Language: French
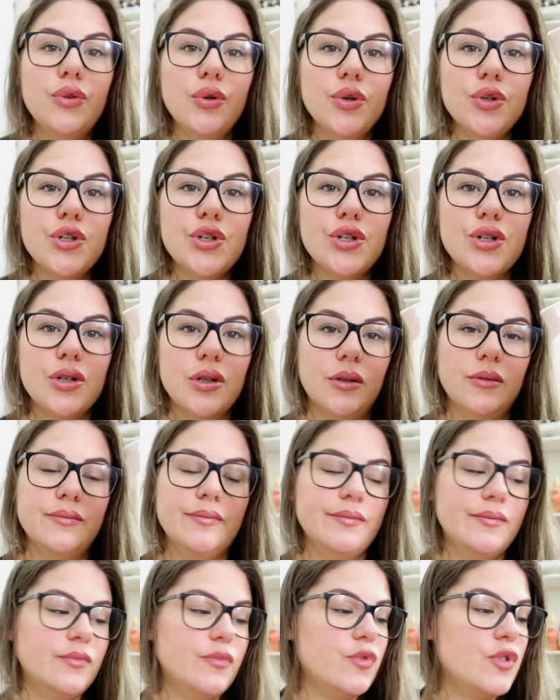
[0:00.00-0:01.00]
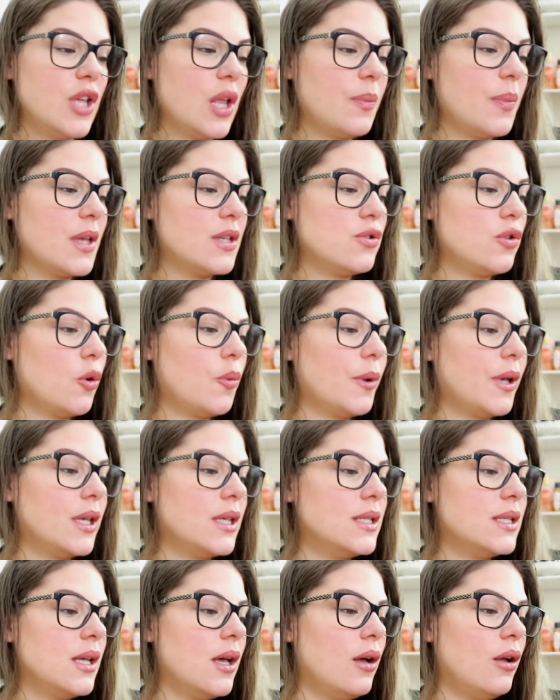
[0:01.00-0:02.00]
Douche, vous n'êtes pas
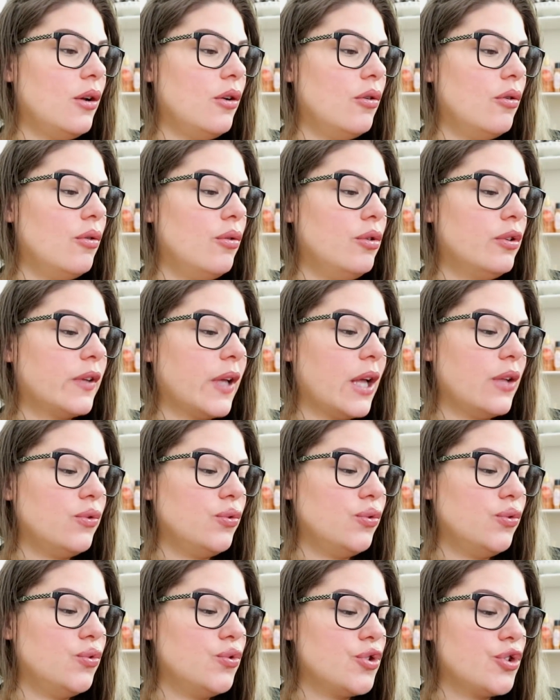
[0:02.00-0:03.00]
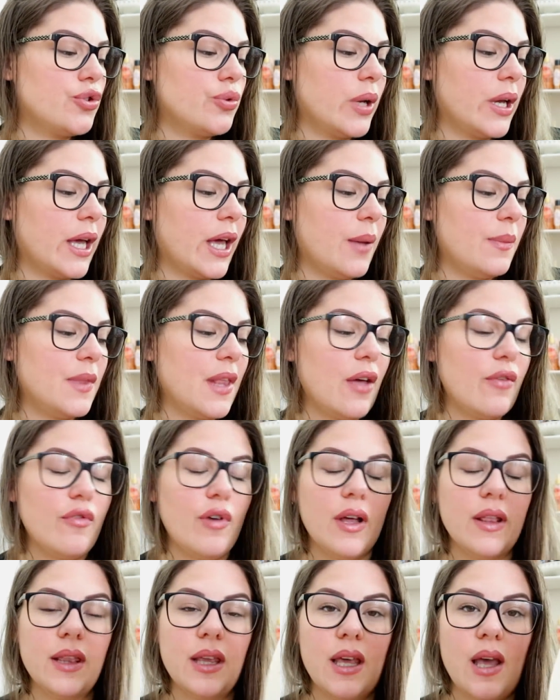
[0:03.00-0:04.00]
surprise, le ultra doux douche soin crème
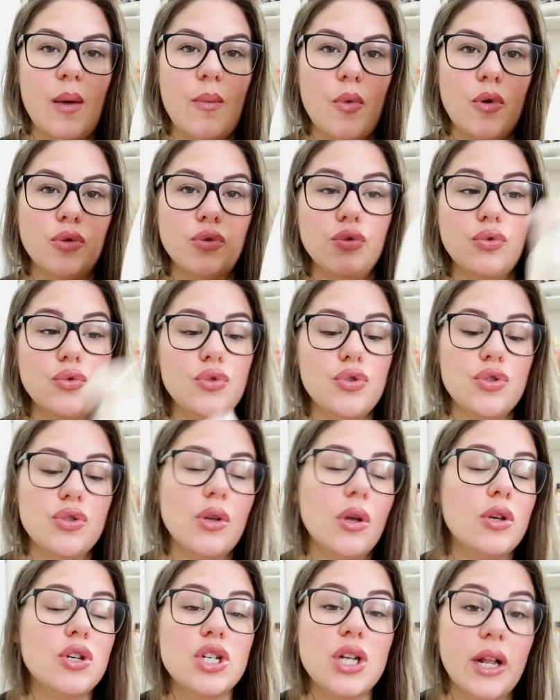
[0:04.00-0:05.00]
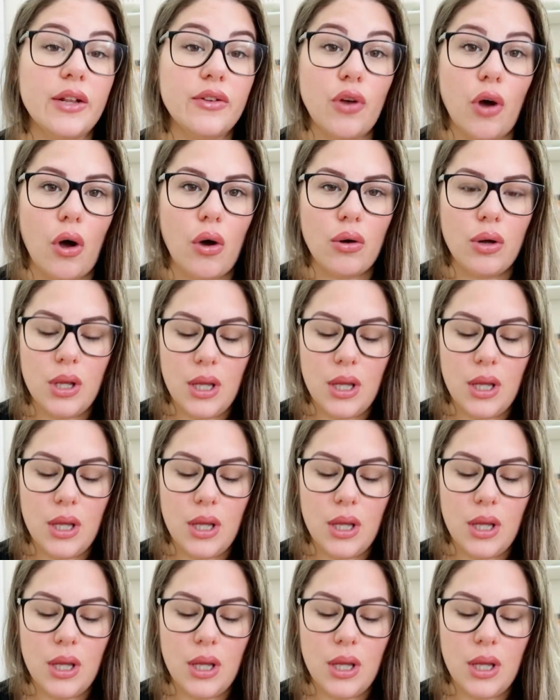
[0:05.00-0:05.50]
d'avoine et amande douce, je l'adore.